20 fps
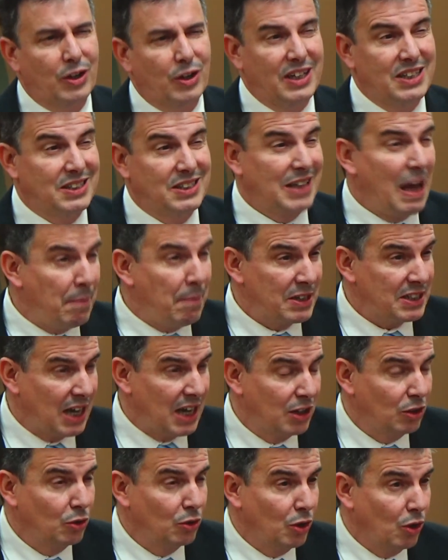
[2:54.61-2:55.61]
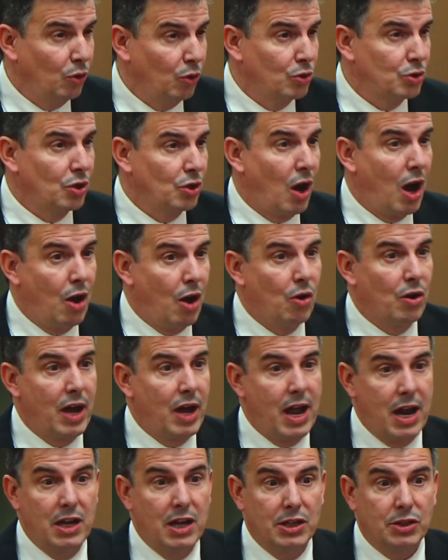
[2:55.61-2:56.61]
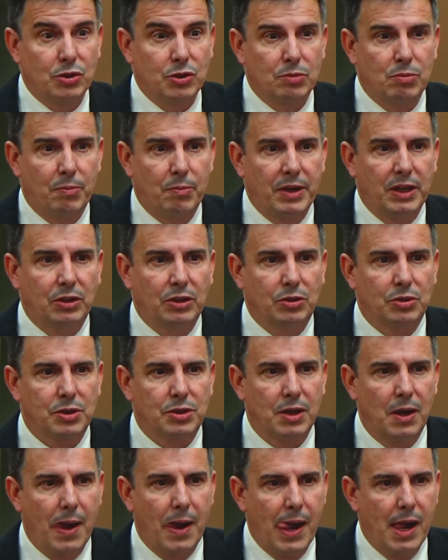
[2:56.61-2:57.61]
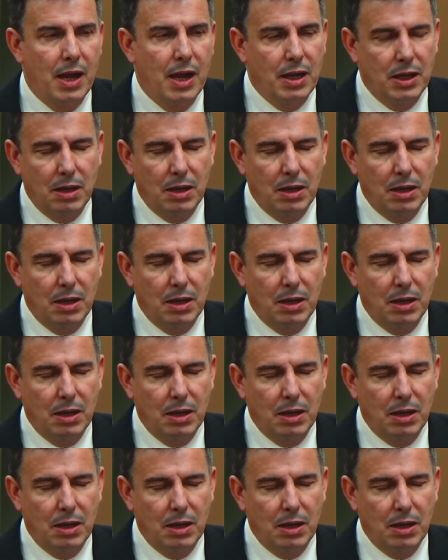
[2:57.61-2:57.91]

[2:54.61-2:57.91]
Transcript: de lo que está pasando incluso ahora en estos momentos.